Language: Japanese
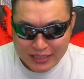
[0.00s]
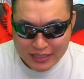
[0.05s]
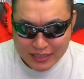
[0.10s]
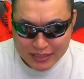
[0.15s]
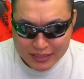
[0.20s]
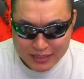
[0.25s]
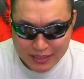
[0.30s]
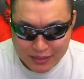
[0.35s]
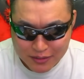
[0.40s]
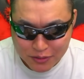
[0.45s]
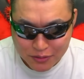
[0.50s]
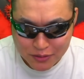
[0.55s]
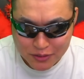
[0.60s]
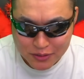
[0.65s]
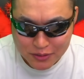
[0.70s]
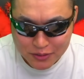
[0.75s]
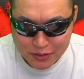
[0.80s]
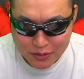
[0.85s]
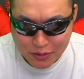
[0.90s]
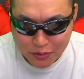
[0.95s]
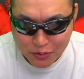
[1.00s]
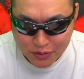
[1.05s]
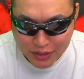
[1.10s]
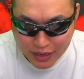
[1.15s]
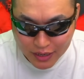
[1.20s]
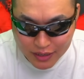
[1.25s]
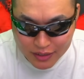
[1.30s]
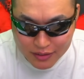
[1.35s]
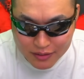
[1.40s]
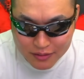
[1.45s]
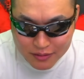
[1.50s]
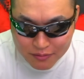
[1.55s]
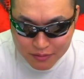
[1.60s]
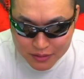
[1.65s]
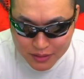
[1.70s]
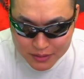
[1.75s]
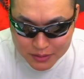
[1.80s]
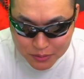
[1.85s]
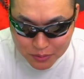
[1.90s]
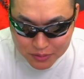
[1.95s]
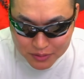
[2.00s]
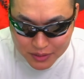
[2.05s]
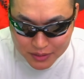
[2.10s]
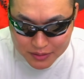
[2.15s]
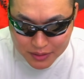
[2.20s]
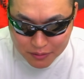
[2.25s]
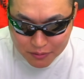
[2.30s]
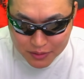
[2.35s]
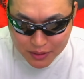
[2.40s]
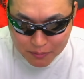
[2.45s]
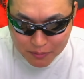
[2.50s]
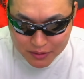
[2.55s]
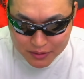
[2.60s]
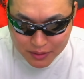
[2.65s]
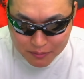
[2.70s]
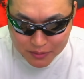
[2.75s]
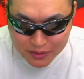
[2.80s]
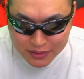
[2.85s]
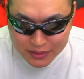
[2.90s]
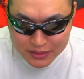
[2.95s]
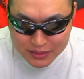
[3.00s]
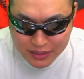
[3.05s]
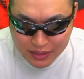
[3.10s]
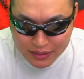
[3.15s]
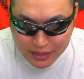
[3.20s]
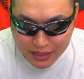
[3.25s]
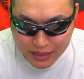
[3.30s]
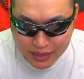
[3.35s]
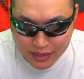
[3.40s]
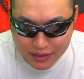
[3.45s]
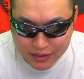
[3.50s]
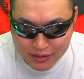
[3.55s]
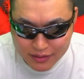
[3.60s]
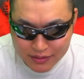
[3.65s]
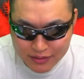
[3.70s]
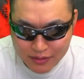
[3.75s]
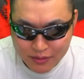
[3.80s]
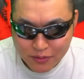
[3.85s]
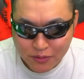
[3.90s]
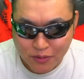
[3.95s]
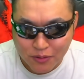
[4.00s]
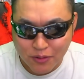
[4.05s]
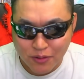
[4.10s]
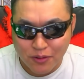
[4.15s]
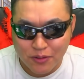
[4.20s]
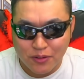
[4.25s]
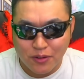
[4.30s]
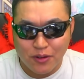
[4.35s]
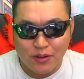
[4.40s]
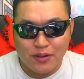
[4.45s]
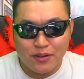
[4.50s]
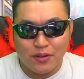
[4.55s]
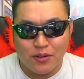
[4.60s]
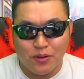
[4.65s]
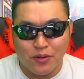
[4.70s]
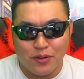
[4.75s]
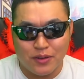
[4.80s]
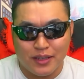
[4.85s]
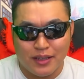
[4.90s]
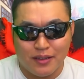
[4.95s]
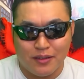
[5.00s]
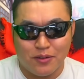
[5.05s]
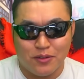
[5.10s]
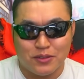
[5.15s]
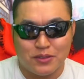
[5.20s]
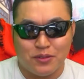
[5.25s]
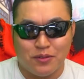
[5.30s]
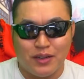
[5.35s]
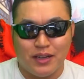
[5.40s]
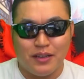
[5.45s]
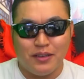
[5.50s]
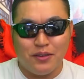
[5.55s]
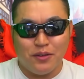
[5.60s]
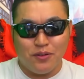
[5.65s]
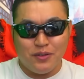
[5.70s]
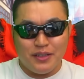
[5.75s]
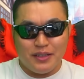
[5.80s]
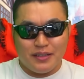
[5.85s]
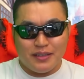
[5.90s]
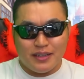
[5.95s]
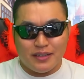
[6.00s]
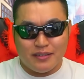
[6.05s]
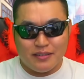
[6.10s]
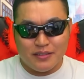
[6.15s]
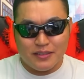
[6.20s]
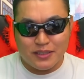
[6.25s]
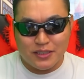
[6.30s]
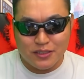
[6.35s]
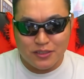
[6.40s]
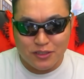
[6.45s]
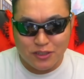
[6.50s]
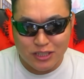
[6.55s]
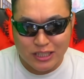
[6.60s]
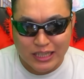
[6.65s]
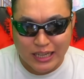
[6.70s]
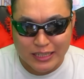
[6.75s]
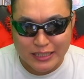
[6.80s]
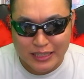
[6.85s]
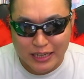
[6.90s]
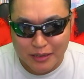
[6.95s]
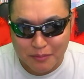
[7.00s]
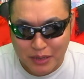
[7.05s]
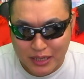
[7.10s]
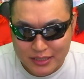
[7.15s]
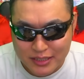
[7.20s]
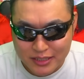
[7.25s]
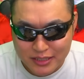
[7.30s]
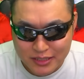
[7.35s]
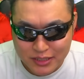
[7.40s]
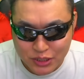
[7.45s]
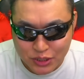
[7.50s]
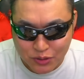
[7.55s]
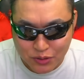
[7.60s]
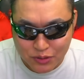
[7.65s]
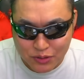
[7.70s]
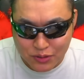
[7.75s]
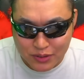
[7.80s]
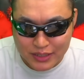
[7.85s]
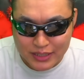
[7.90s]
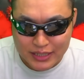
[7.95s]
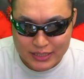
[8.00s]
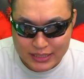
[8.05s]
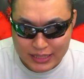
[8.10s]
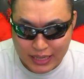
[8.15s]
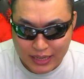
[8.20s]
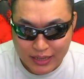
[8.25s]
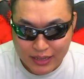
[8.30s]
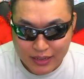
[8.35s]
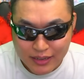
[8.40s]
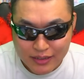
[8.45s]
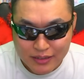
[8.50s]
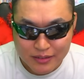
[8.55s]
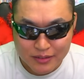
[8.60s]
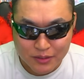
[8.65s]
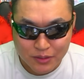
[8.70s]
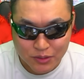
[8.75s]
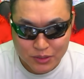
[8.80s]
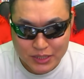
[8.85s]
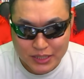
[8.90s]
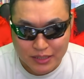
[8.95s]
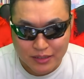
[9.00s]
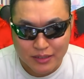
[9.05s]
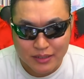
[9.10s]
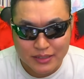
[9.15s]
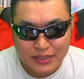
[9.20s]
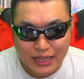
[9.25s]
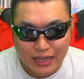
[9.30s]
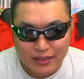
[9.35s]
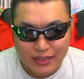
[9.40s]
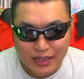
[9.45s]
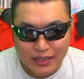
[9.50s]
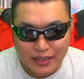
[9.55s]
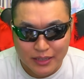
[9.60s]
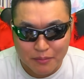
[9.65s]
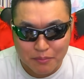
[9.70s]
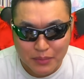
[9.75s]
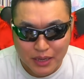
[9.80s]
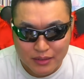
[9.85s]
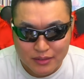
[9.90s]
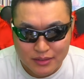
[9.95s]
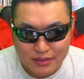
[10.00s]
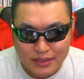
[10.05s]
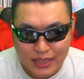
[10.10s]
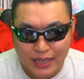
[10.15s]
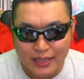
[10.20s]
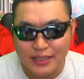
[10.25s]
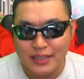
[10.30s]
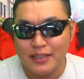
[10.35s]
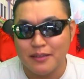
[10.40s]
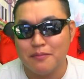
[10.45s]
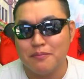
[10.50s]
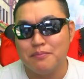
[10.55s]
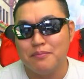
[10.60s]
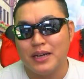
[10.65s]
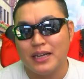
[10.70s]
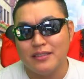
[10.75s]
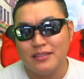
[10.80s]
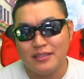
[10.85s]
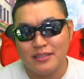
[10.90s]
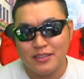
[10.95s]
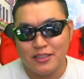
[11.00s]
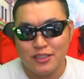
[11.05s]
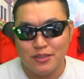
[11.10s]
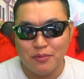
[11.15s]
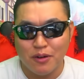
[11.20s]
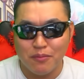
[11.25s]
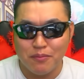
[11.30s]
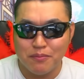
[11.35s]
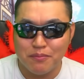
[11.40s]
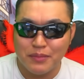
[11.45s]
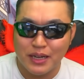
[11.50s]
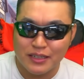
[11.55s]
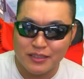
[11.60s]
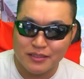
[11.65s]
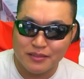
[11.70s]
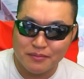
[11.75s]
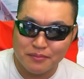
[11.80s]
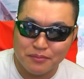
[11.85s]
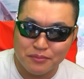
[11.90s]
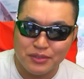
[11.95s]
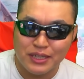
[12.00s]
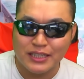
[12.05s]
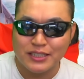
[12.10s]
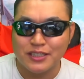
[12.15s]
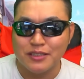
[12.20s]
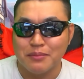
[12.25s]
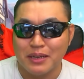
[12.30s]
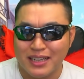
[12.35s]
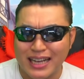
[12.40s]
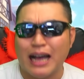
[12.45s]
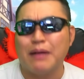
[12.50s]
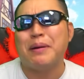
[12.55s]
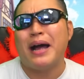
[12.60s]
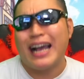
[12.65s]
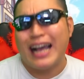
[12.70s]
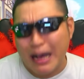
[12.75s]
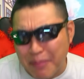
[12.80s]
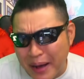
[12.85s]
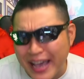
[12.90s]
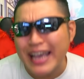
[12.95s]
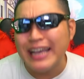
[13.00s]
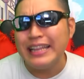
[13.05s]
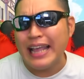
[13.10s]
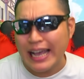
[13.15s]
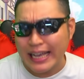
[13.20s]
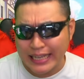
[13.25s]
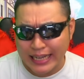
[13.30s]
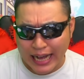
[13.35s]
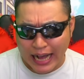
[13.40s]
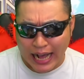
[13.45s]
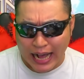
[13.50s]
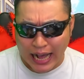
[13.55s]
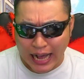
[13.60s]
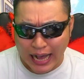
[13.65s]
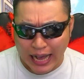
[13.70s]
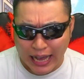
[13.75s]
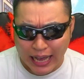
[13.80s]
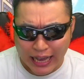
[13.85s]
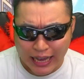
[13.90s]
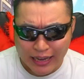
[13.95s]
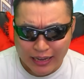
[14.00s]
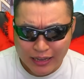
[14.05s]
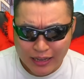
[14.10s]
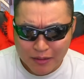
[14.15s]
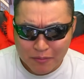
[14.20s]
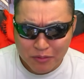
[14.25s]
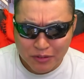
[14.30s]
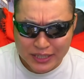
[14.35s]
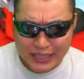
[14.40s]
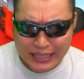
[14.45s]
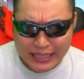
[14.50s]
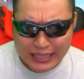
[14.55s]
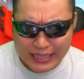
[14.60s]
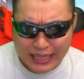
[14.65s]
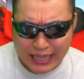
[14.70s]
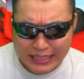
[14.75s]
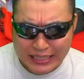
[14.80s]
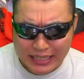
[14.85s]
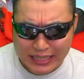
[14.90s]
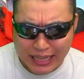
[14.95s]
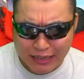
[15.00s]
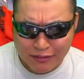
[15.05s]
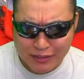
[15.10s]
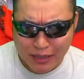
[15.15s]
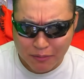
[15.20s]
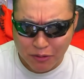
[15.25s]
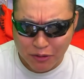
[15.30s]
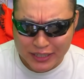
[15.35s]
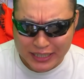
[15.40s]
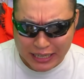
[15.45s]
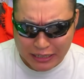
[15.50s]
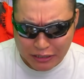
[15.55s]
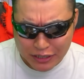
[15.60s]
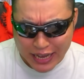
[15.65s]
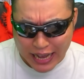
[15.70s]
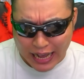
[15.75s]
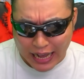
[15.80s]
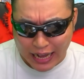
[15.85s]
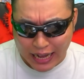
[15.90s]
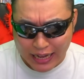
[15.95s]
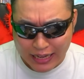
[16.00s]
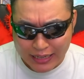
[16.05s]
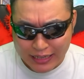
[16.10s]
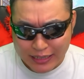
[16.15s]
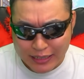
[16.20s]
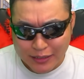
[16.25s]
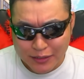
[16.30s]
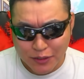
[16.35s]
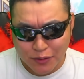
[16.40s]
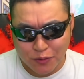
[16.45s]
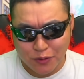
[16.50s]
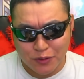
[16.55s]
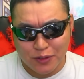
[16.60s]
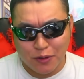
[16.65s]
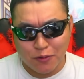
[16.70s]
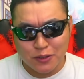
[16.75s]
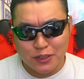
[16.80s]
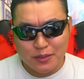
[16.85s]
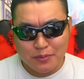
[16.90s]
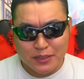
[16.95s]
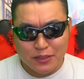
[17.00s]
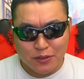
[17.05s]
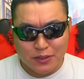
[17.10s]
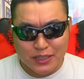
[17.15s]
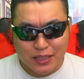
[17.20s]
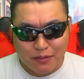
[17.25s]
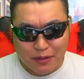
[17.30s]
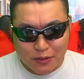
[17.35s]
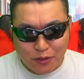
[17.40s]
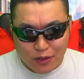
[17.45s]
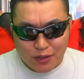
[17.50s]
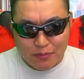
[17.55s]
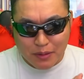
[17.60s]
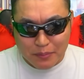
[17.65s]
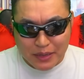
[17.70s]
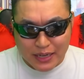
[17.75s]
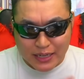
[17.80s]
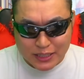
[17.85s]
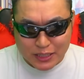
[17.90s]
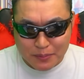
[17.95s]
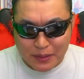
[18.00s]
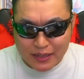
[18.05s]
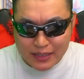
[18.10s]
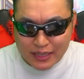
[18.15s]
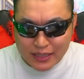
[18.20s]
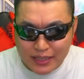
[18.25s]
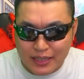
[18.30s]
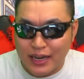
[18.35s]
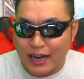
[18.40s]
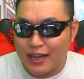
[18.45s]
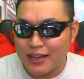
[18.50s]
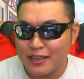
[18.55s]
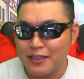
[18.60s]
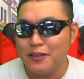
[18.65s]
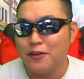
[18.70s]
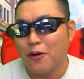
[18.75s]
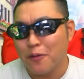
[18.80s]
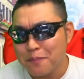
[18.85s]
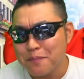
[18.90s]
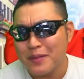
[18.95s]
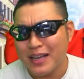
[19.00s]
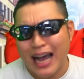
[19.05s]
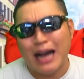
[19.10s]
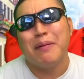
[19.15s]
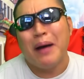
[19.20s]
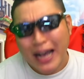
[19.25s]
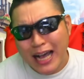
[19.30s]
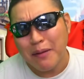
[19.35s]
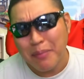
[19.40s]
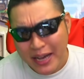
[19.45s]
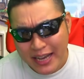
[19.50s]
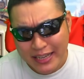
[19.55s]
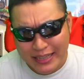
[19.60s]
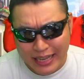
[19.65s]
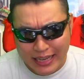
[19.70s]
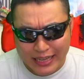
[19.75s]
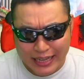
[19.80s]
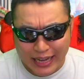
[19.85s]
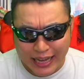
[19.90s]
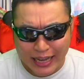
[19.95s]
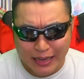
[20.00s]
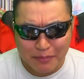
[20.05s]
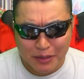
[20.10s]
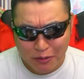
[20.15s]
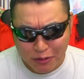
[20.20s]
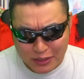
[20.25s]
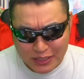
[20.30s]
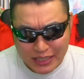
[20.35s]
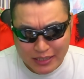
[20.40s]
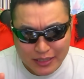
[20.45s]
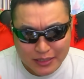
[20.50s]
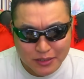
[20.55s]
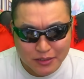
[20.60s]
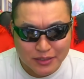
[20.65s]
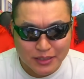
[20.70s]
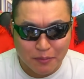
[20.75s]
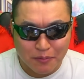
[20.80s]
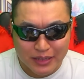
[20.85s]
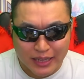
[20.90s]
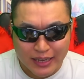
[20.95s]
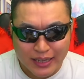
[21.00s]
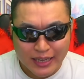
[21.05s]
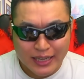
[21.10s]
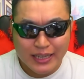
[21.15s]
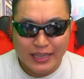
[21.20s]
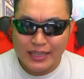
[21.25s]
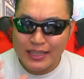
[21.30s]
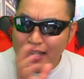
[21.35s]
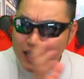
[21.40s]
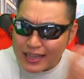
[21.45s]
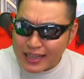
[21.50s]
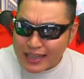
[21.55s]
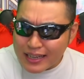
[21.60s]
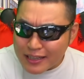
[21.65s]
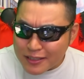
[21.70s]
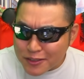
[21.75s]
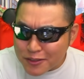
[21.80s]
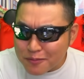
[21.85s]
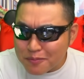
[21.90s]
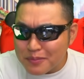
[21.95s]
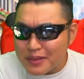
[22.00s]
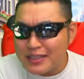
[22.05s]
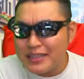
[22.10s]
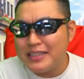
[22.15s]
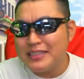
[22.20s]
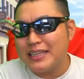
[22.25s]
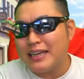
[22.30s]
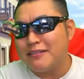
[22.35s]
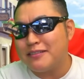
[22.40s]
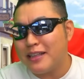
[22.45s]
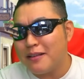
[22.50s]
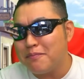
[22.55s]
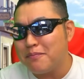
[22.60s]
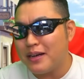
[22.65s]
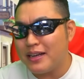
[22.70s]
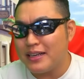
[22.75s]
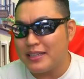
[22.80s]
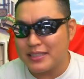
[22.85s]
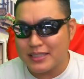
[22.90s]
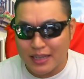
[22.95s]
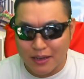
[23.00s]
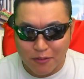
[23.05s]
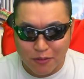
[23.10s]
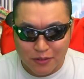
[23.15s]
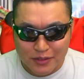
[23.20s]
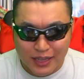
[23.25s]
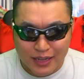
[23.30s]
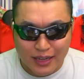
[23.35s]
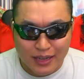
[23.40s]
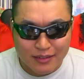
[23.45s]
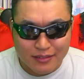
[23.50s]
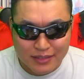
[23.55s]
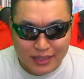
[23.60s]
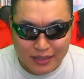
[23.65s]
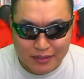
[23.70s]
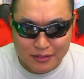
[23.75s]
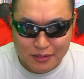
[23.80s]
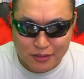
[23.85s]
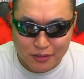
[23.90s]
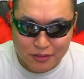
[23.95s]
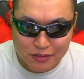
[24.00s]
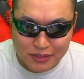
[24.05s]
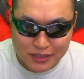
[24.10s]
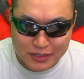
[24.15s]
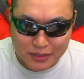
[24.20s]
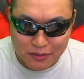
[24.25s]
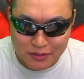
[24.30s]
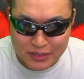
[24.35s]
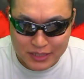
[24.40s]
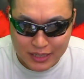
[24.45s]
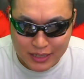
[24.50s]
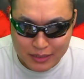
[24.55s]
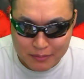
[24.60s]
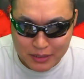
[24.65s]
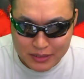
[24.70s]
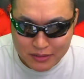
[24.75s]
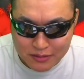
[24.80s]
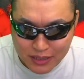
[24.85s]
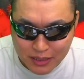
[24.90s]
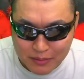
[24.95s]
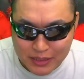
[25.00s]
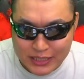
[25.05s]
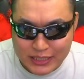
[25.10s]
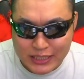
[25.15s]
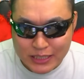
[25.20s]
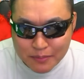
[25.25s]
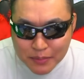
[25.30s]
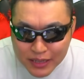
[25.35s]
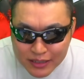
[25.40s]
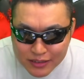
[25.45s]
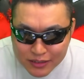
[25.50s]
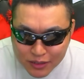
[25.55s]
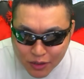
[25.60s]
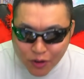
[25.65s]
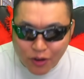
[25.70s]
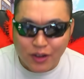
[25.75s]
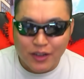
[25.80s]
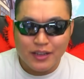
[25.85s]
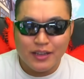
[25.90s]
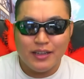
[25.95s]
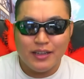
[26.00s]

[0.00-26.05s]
さあ、ということで、あ、私取ってきたのたまたまですかね。心の合計コストが410以下になります。ちょうどいいですね。有効スキル、斬撃、丸、大義、丸、呪文、丸、ブレス、丸、ガバガバやないかい。もう銀河じゃなくてもいけるやん。ということで、おすすめ属性はドルマ、メラ、ジバリア、ギラ、イオ。ガバガバやないかい。まあ、こちらについてもね、左から順番に弱点倍率がこう高くなるという規則性ありますので、まあ、一番の、